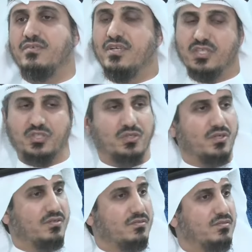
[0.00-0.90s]

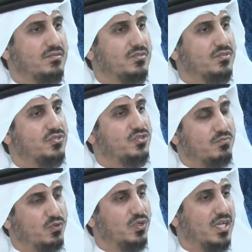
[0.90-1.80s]
فنشكر
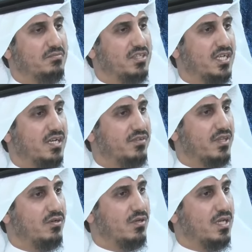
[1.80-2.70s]
سمو الأمير
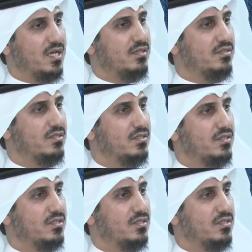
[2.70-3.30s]
حفظه الله